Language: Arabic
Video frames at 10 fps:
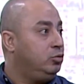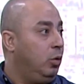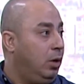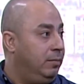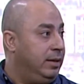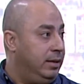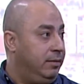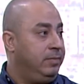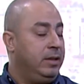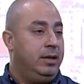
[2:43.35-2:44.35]

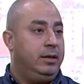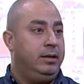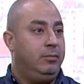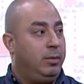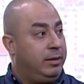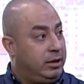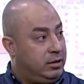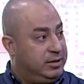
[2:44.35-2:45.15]
طلابية عندنا مبادرة